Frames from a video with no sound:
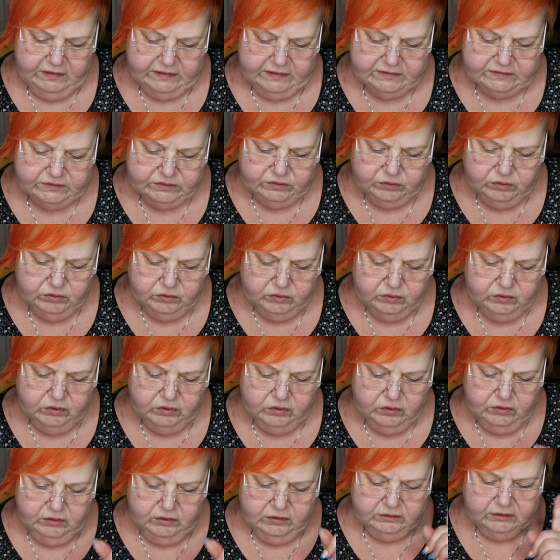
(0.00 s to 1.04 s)
Das
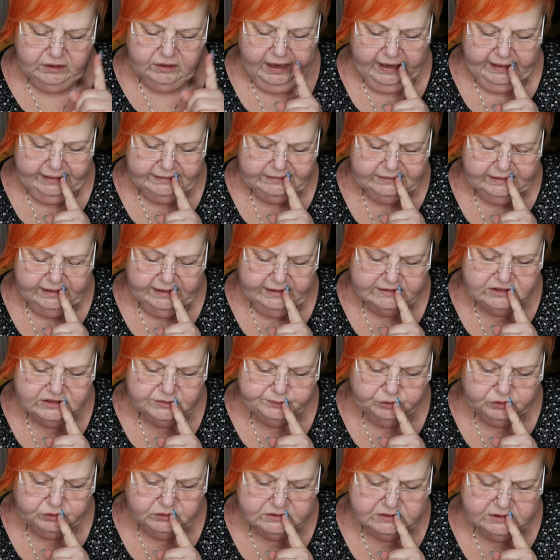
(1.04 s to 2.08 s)

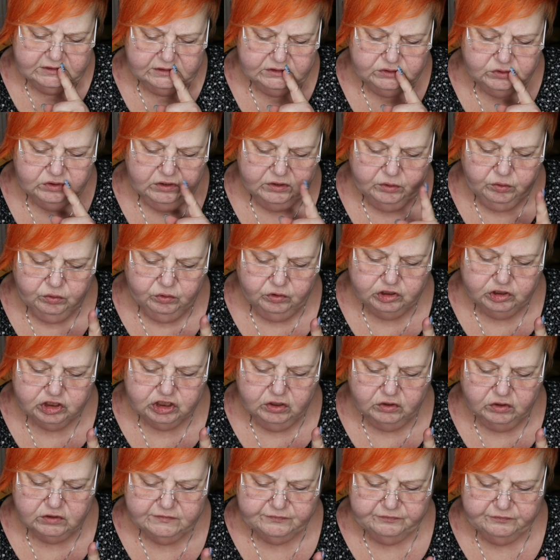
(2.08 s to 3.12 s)
33%
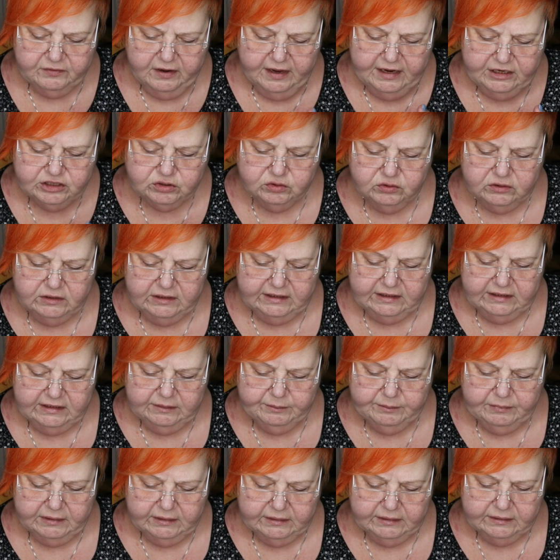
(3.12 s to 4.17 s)
Hirsch aus Fleisch und
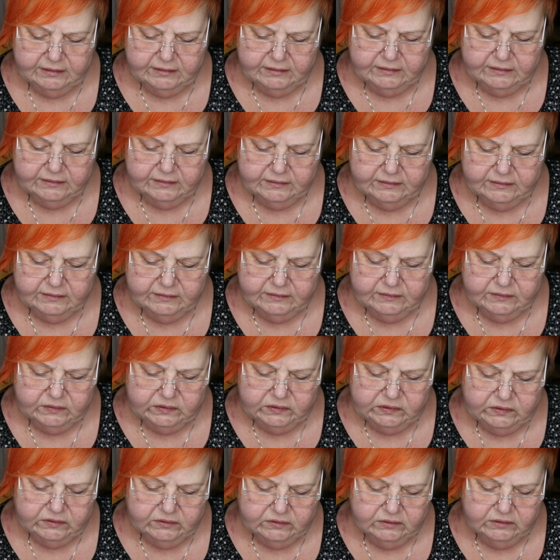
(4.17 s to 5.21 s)
Lebern.
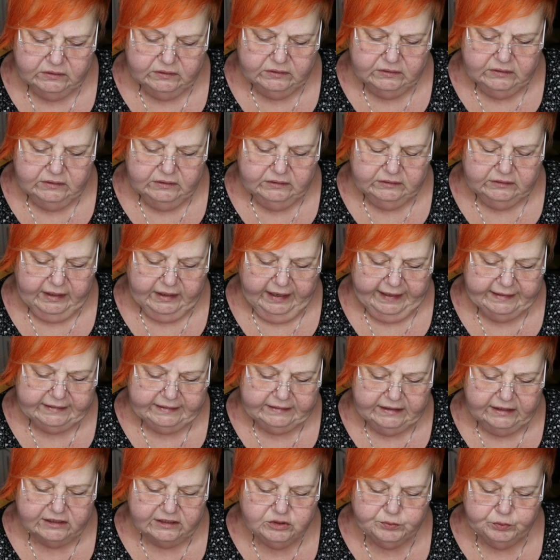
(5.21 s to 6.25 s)

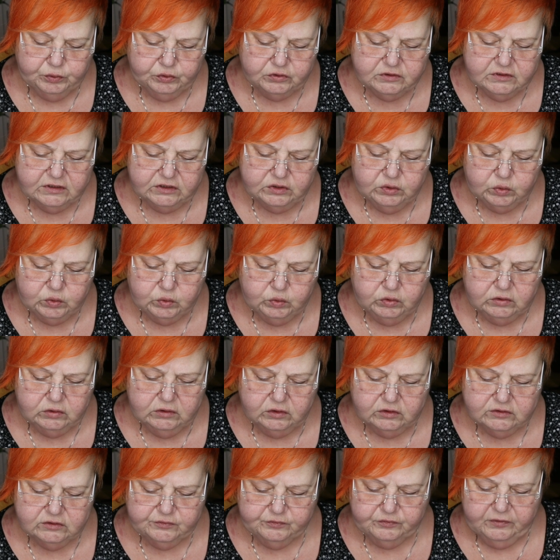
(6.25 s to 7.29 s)
33%
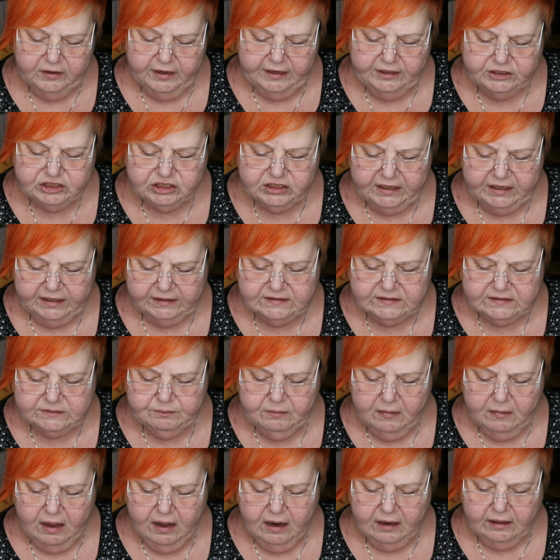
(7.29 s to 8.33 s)
Huhn aus Fleisch,
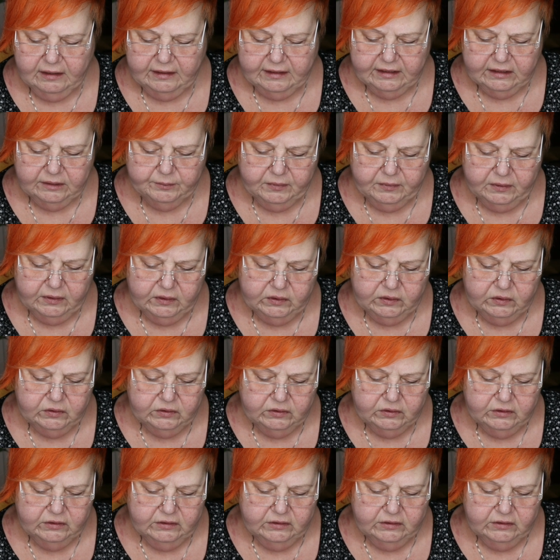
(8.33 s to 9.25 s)
Herzen, Magen, Leber.